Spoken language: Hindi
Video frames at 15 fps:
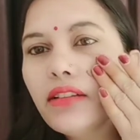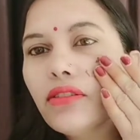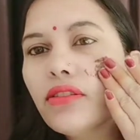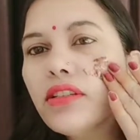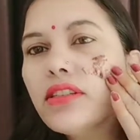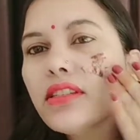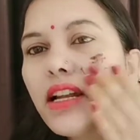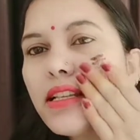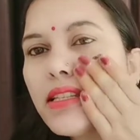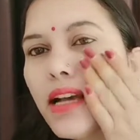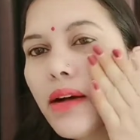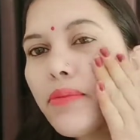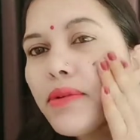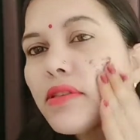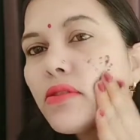तो इस तरह से
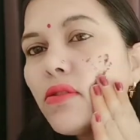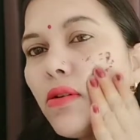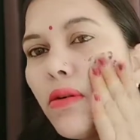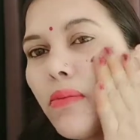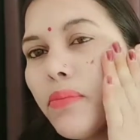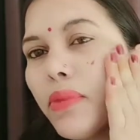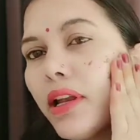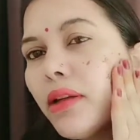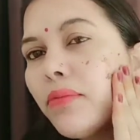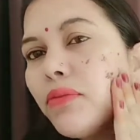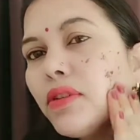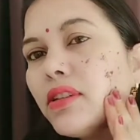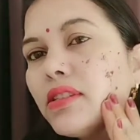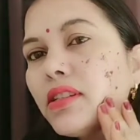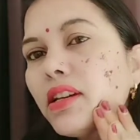आप इसको पहले
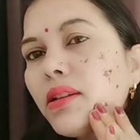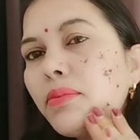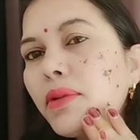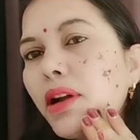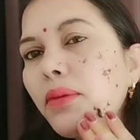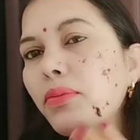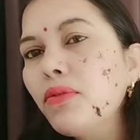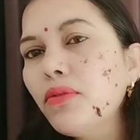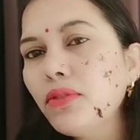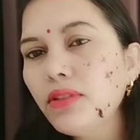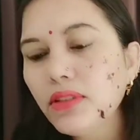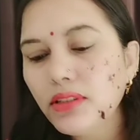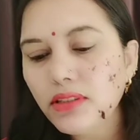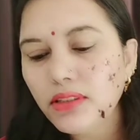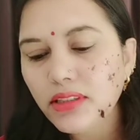पूरे चेहरे पर आपको
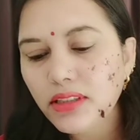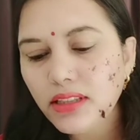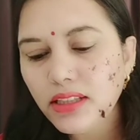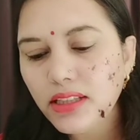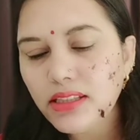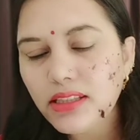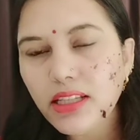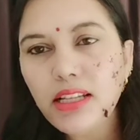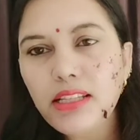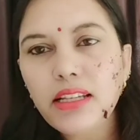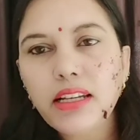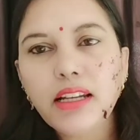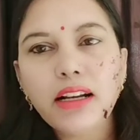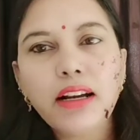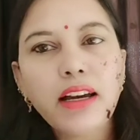इस तरह
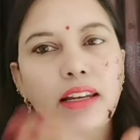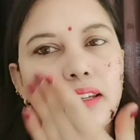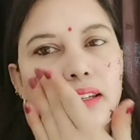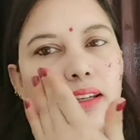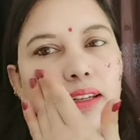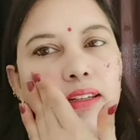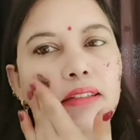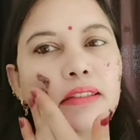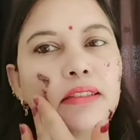से लगा लेना है